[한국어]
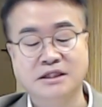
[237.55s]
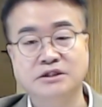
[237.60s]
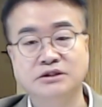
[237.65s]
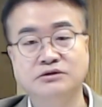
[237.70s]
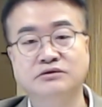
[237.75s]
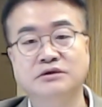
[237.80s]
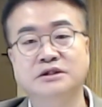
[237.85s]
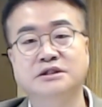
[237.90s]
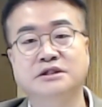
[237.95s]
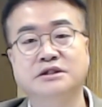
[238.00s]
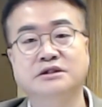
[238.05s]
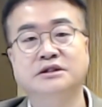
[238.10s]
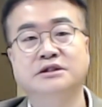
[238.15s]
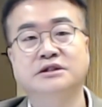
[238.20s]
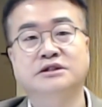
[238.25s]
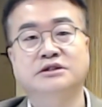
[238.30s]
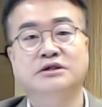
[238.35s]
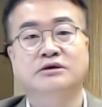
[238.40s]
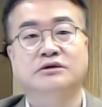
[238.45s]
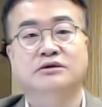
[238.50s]
이루어져
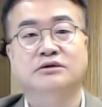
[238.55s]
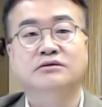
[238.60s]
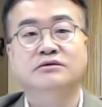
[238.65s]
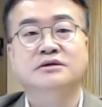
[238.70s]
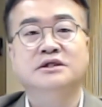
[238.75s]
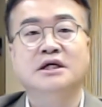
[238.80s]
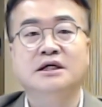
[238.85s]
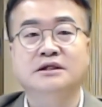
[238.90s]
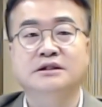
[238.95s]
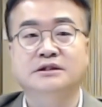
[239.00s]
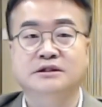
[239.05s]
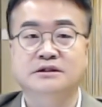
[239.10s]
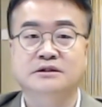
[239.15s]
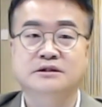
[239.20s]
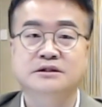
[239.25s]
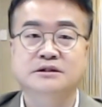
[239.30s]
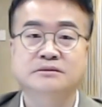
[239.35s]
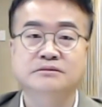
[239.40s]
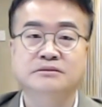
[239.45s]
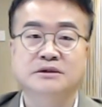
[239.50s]
있죠 통상은
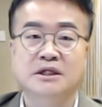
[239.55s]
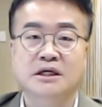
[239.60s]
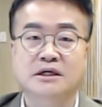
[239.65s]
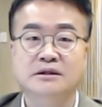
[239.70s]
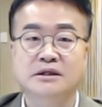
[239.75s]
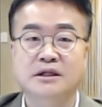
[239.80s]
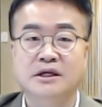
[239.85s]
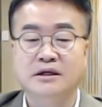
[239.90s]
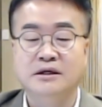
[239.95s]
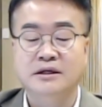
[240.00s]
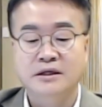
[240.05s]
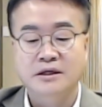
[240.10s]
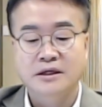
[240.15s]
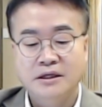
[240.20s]
그렇습니다 근데